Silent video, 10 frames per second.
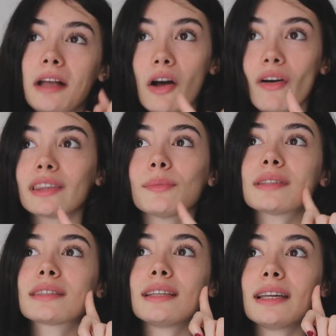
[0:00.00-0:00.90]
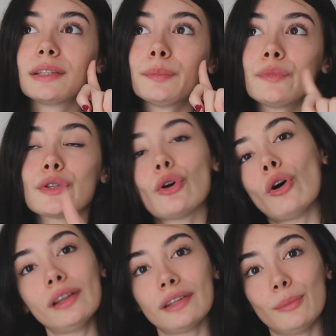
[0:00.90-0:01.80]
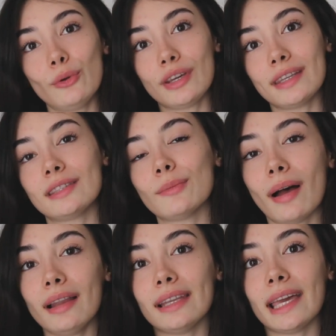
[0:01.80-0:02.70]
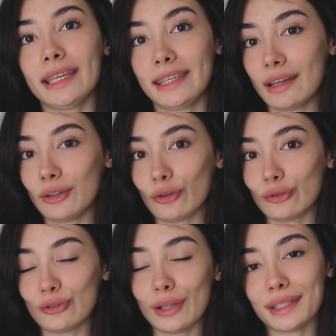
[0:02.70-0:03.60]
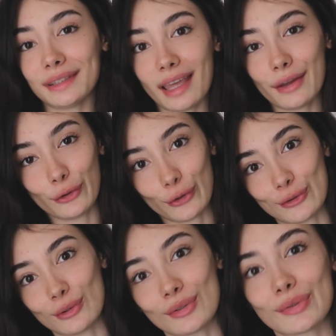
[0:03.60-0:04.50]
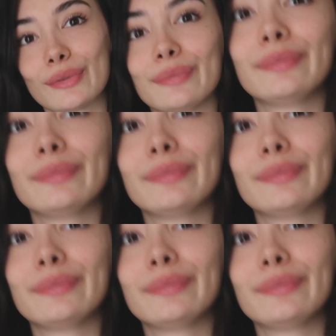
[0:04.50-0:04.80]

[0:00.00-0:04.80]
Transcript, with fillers: Kahvaltımı hazırlayalım. Sonra da büyük ihtimalle Ikea görüntülerinde görüşürüz.